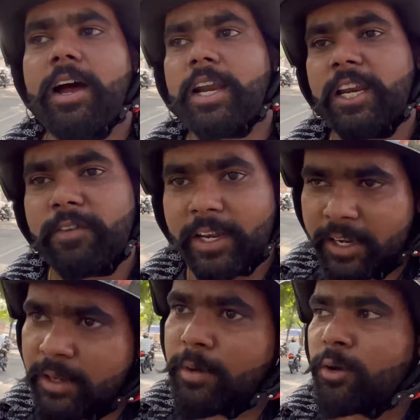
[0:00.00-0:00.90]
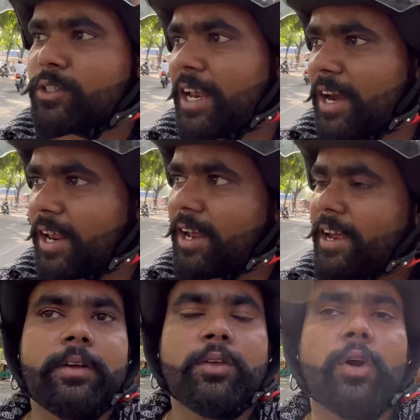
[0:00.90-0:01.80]
हर निकल ही नहीं मैं गुजारा करा
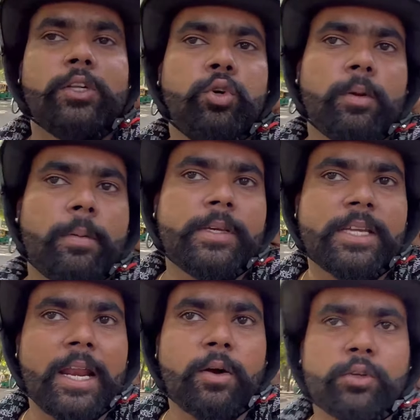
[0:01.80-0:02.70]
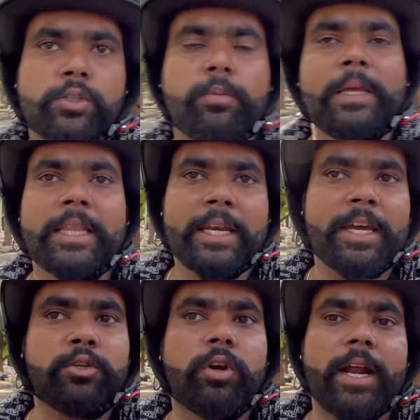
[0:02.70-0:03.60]
क्योंकि छूट में भाई सारा कुछ तो मिलता नहीं
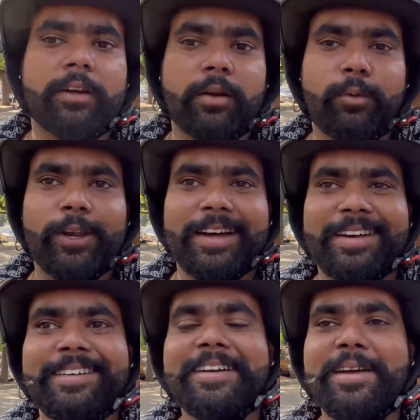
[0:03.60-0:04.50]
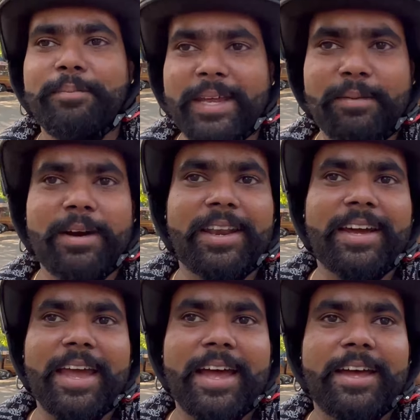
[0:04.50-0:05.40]
है जो ट्रैक्टर बोल रहा मेरा मानना
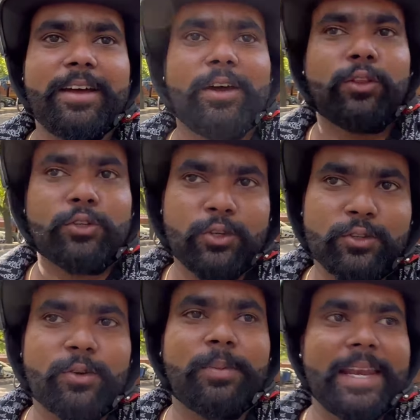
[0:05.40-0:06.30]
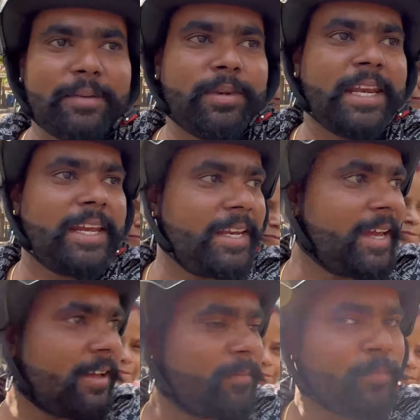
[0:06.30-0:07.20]
यह है तो जो जो मिले हमने ले लिया